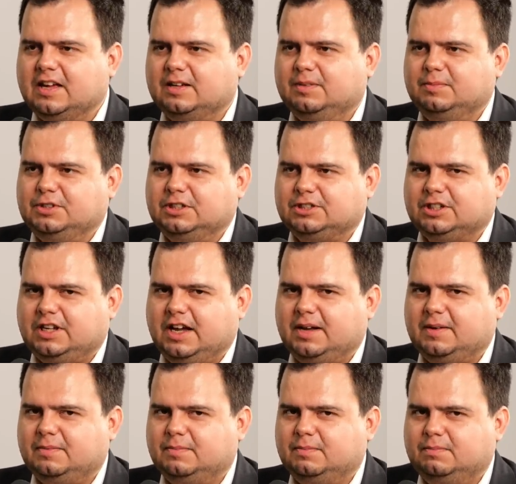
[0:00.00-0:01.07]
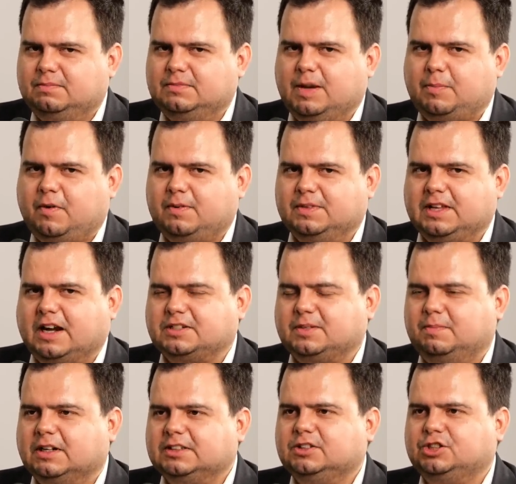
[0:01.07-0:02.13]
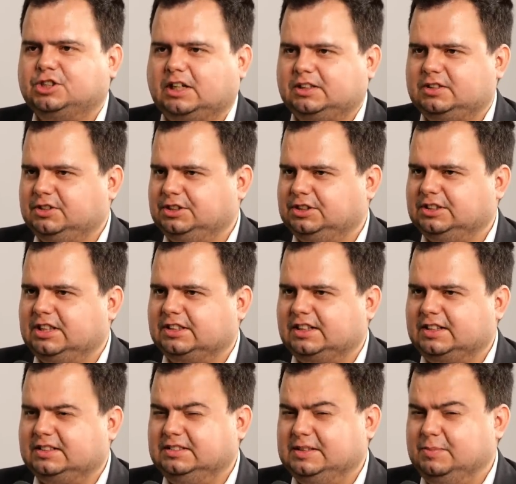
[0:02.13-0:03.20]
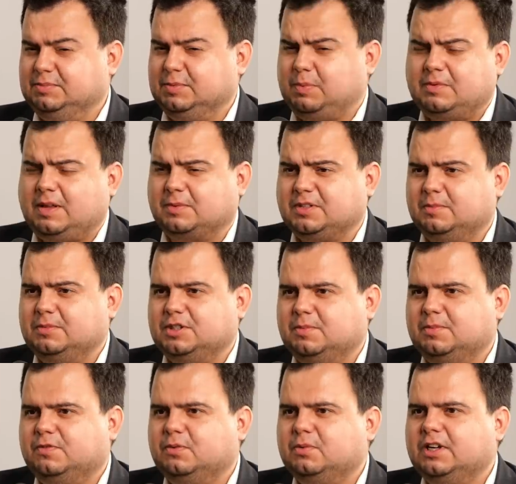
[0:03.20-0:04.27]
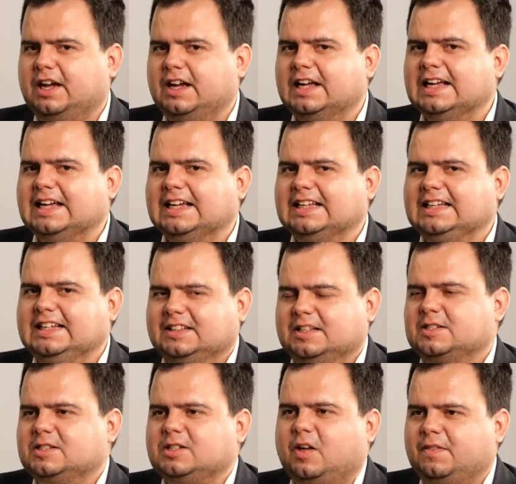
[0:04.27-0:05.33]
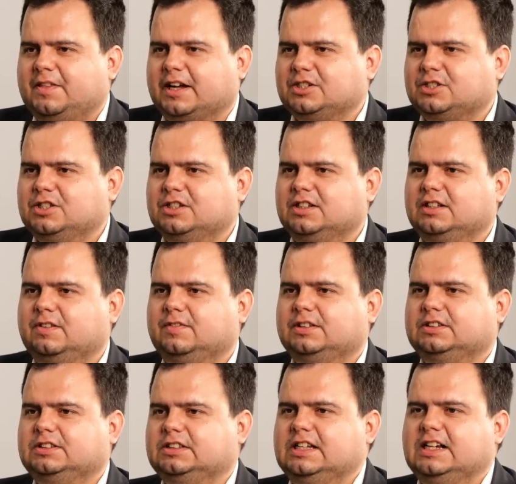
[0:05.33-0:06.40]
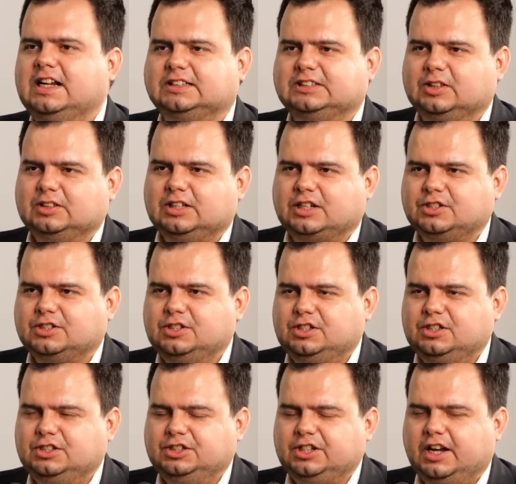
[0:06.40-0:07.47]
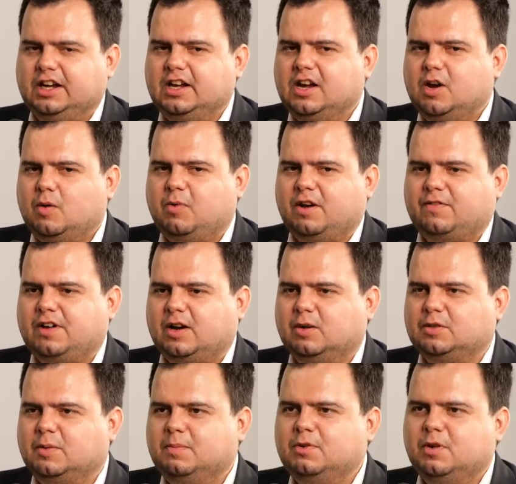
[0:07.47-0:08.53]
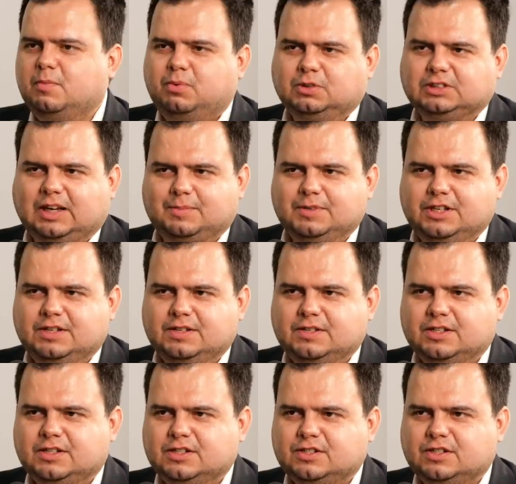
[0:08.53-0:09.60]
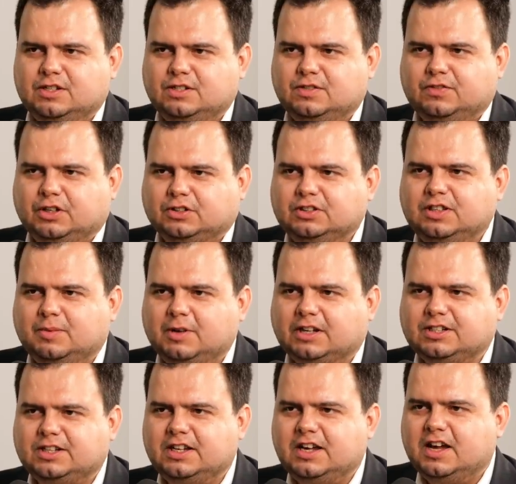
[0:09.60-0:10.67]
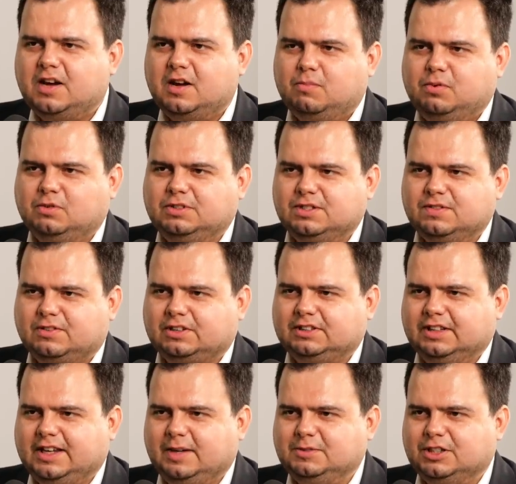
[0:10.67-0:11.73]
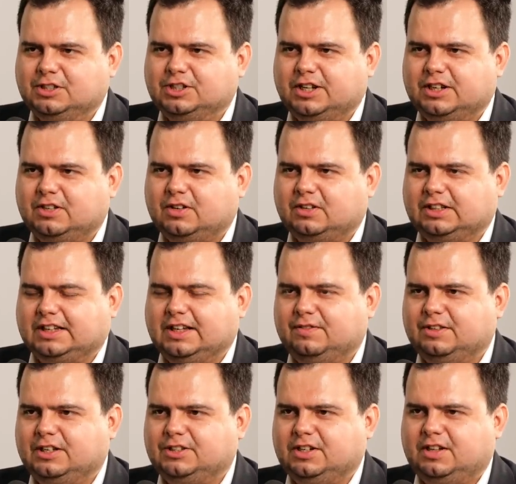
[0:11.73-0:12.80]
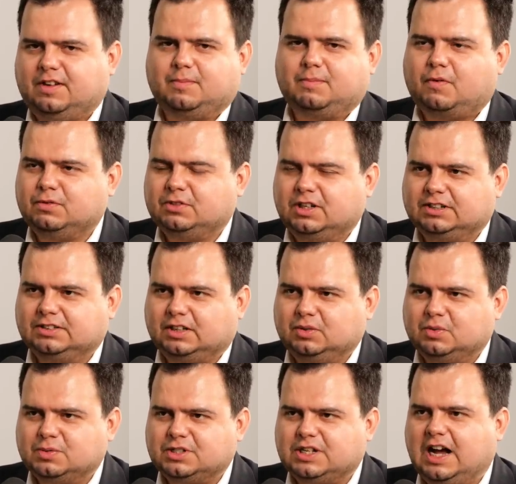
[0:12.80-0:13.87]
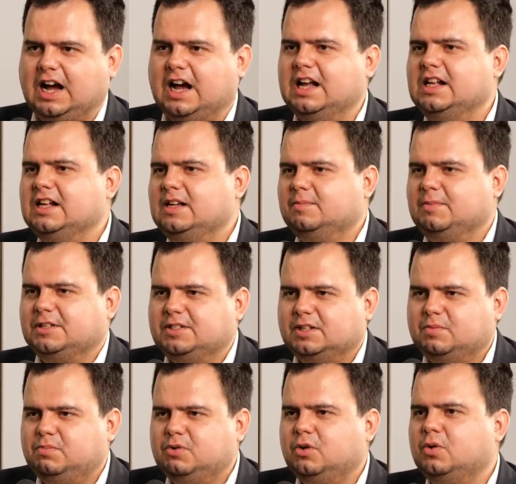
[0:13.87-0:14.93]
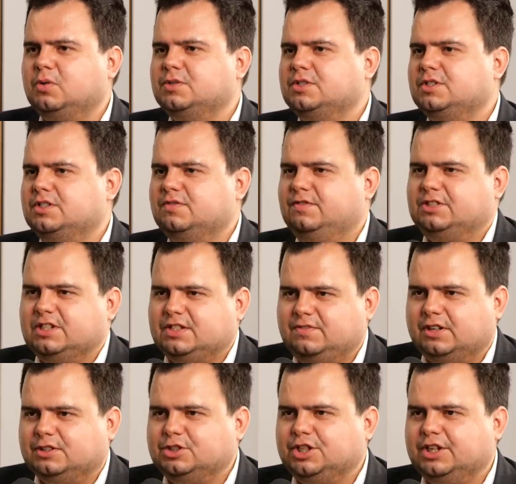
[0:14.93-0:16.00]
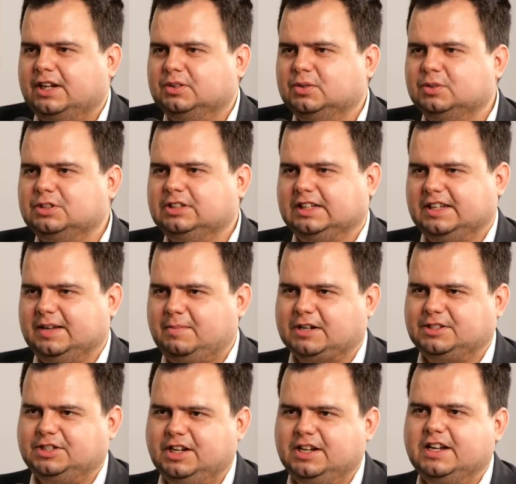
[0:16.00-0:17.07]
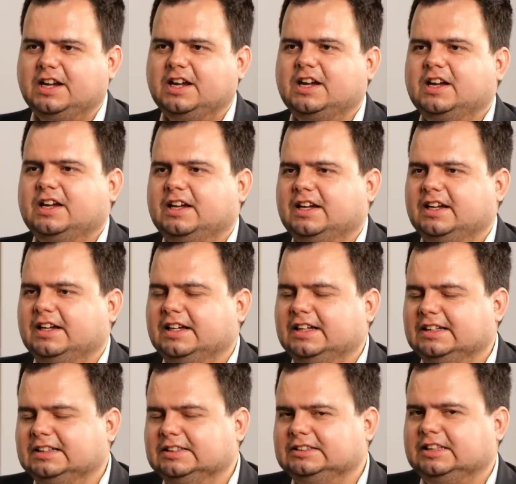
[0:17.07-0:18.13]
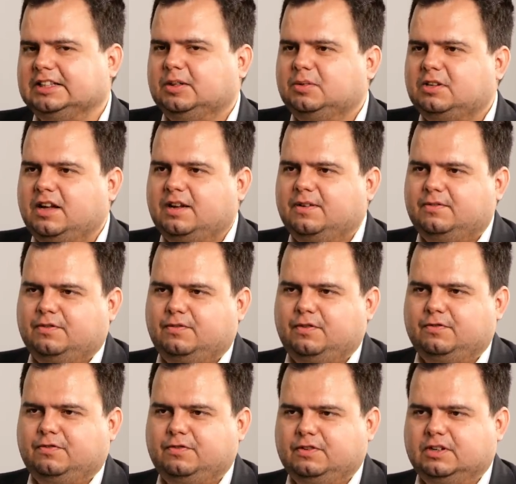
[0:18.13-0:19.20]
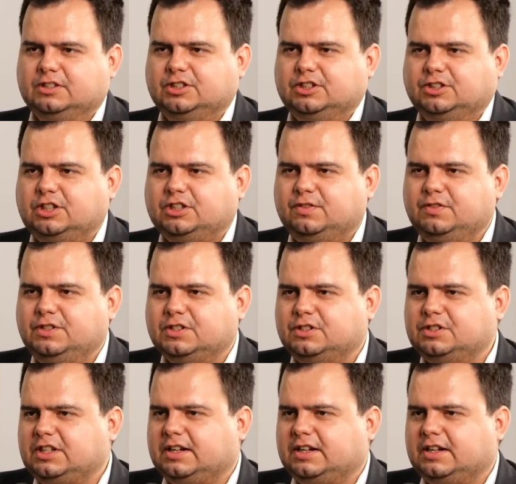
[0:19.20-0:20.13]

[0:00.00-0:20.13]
I myślę, że ja powiem tak, że bardzo rzadko się zdarza, ja nie przypominam sobie, żeby w ogóle jeden sondaż, czy nawet kilka sondaży, jeśli się pojawiają, żeby były punktami e, z- zwrotnymi. Raczej punkty zwrotne game changery to takie wydarzenia, nie wiem, powrót Donalda Tuska, 500+, zwycięstwo Andrzeja Dudy, takie bardziej, e, takie, które w, w, rzeczywistość